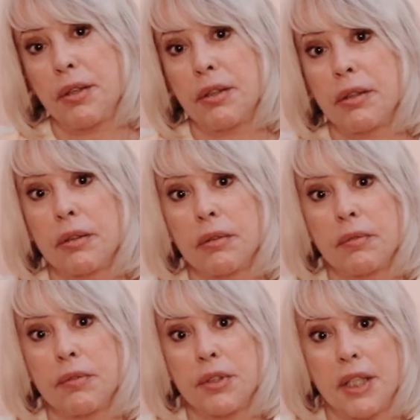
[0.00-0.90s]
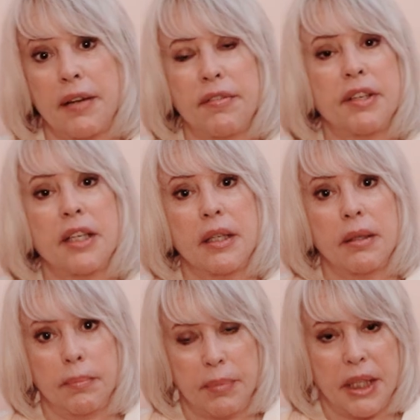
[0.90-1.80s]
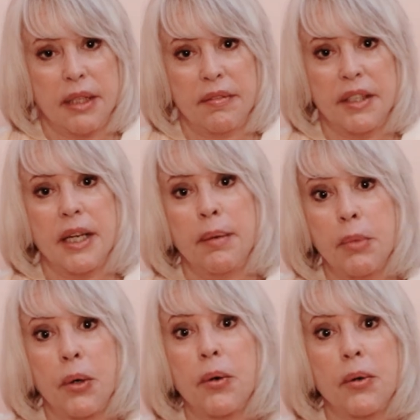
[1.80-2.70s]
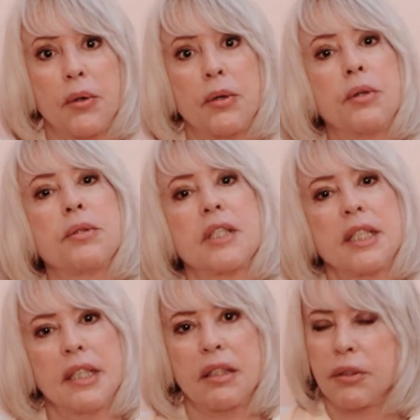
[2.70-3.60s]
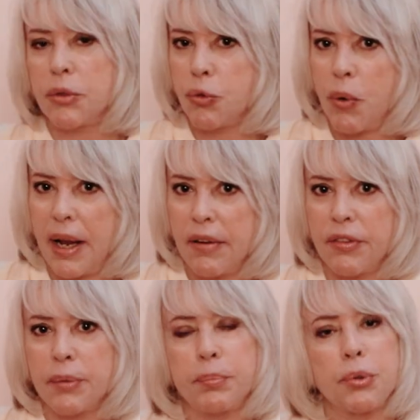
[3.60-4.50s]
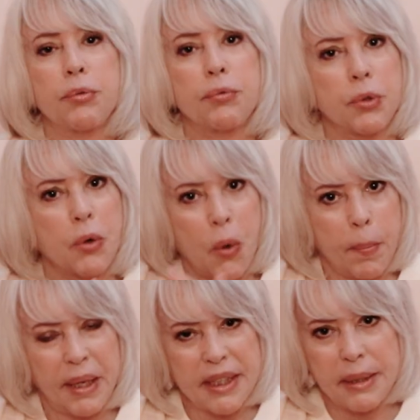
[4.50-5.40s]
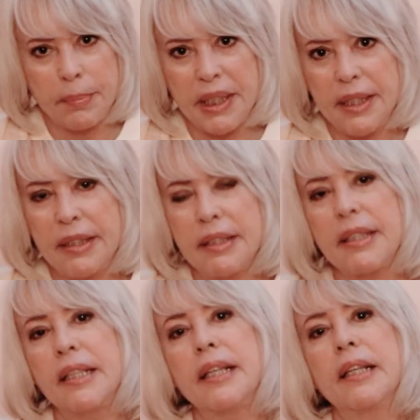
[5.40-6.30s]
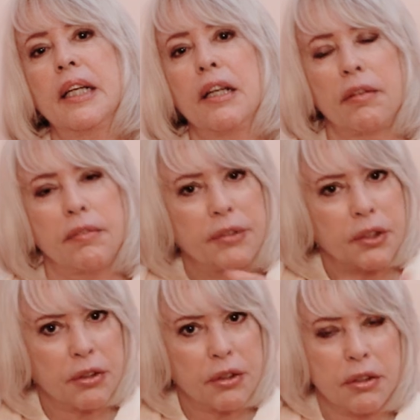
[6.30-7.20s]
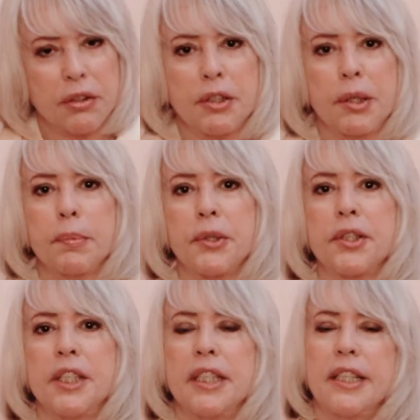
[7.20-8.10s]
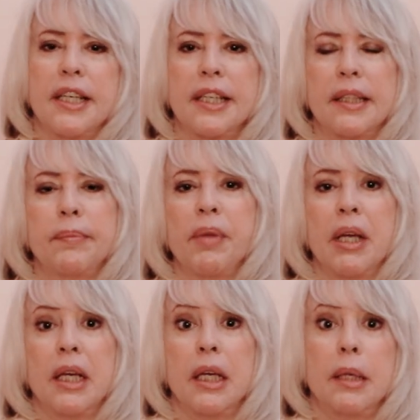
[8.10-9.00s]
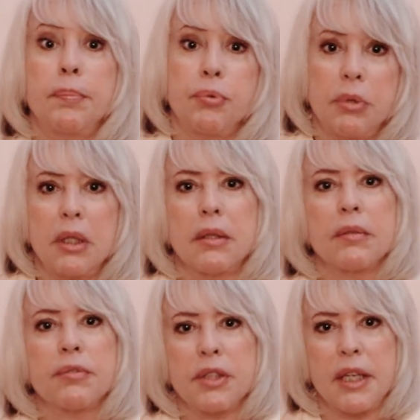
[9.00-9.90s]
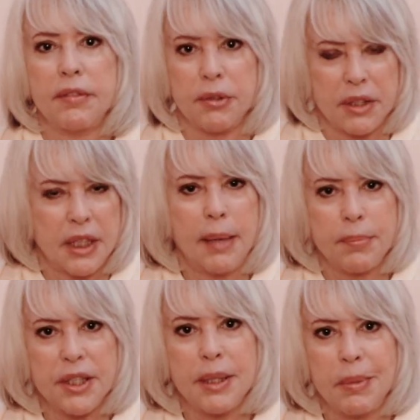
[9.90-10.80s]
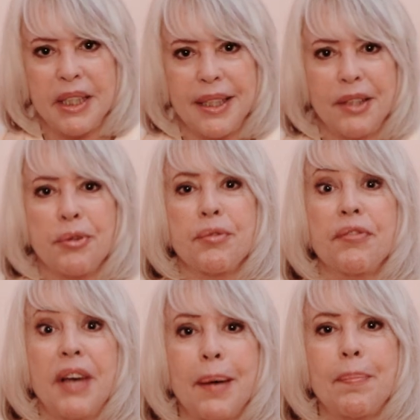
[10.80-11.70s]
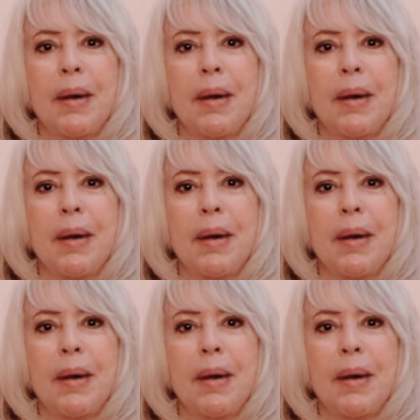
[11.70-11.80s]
euh, vous avez bien évidemment le site 12 pour vos compatibilités, votre horoscope quotidien, et puis vous avez aussi la possibilité de faire